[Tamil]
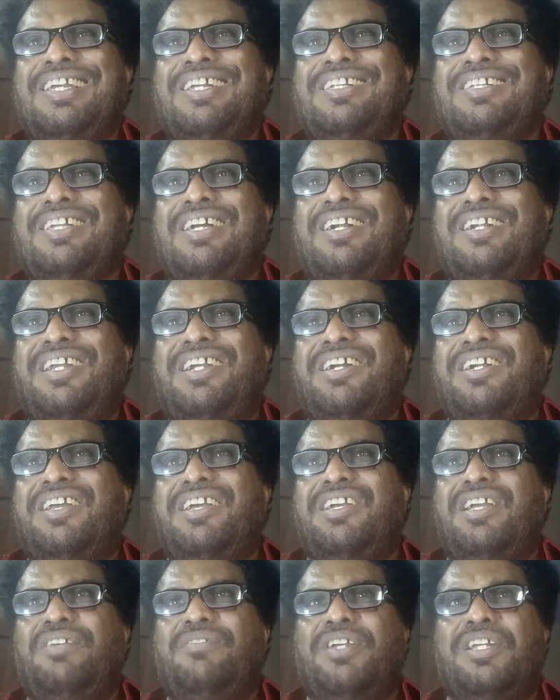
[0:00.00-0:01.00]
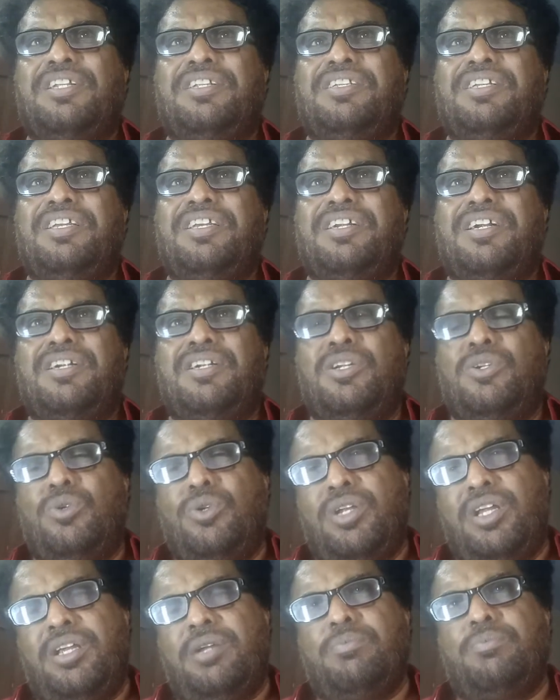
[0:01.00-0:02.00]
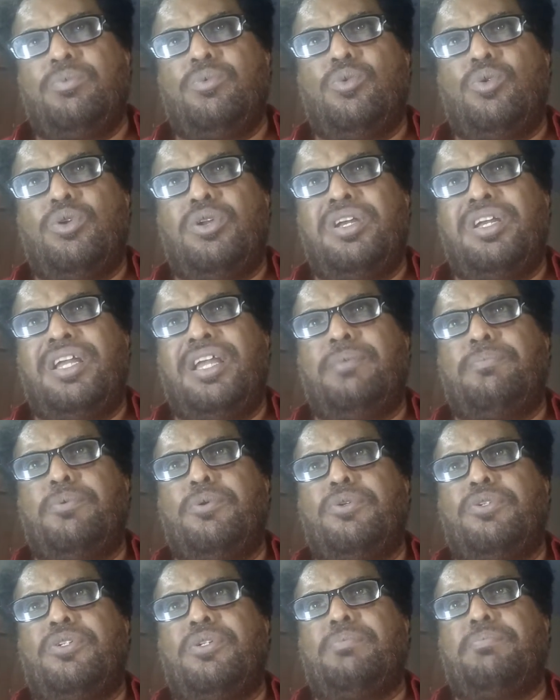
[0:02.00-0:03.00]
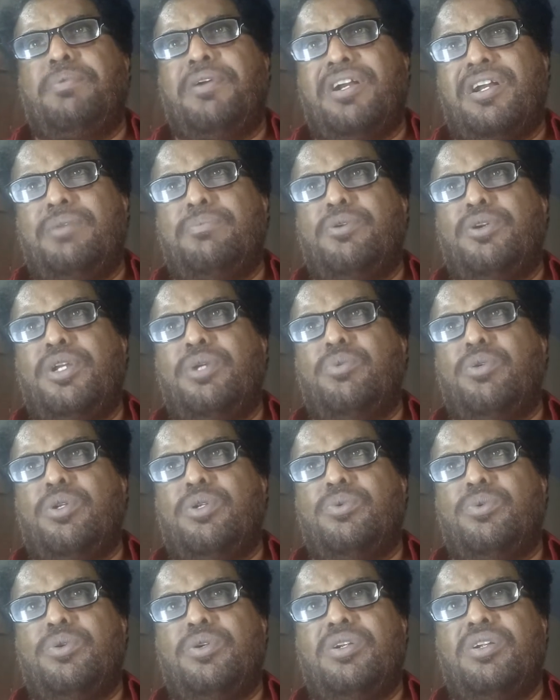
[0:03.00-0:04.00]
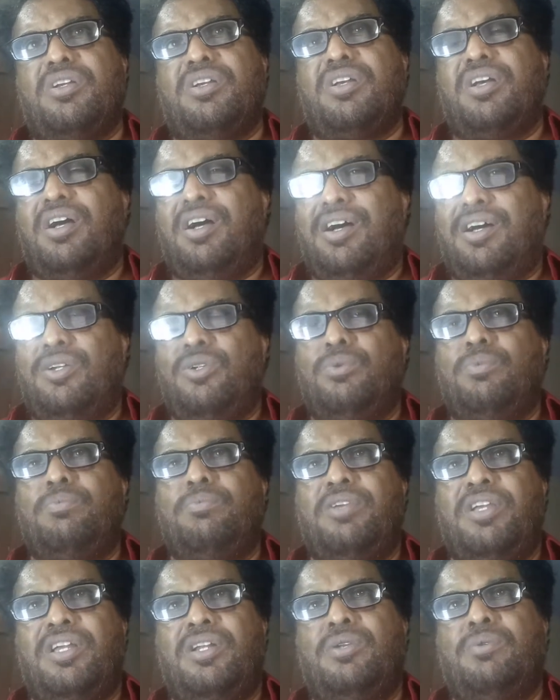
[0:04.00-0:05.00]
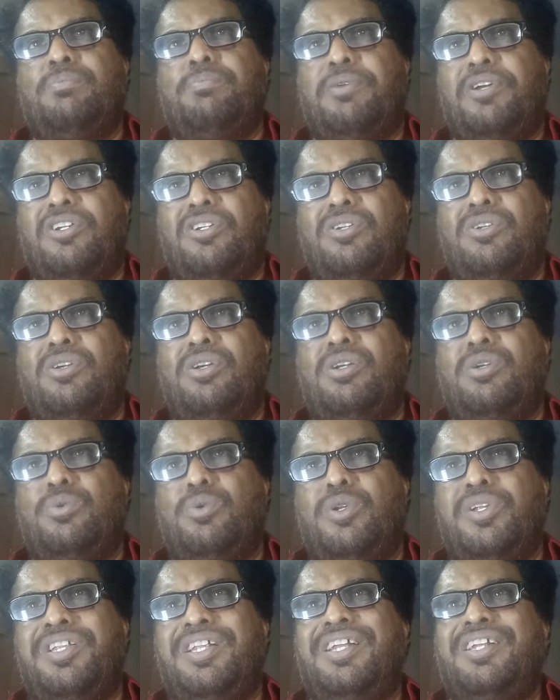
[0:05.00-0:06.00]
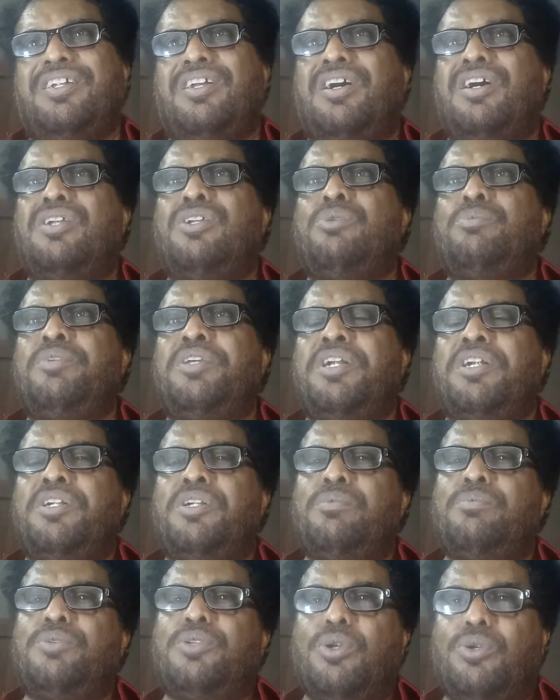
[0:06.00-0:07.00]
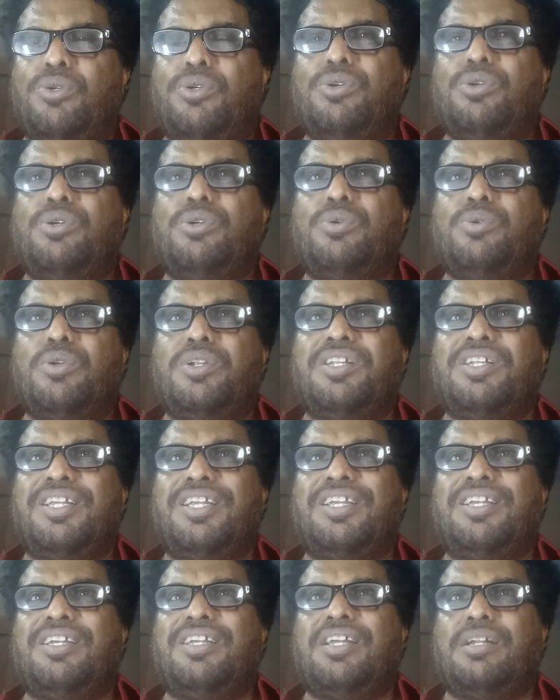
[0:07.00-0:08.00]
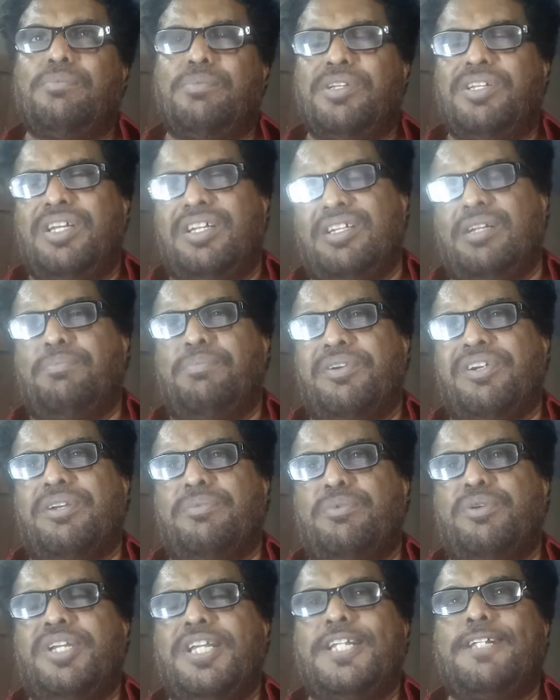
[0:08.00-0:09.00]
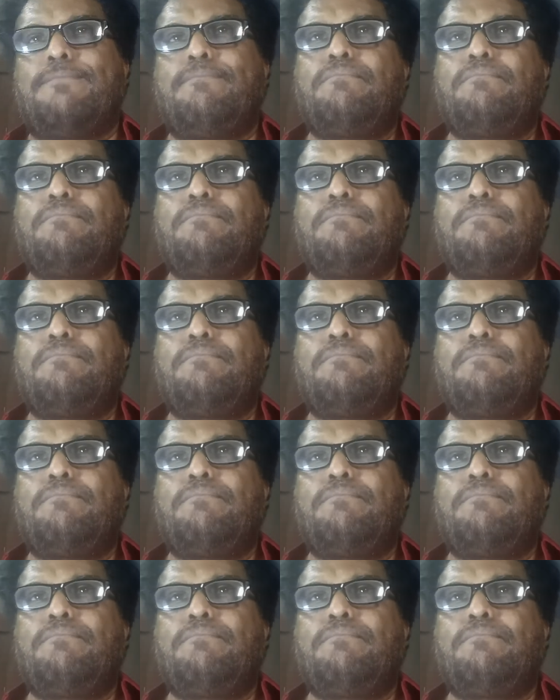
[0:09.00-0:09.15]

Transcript: இந்த அடிக்கணக்கை வைத்து இரண்டு நூலையும் ஒருங்கே போற்றும் பழமொழி ஒன்று உண்டு ஆளும் வேலும் பல்லுக்கு உறுதி நாளும் இரண்டும் சொல்லுக்கு உறுதி என்பது அந்த பழமொழி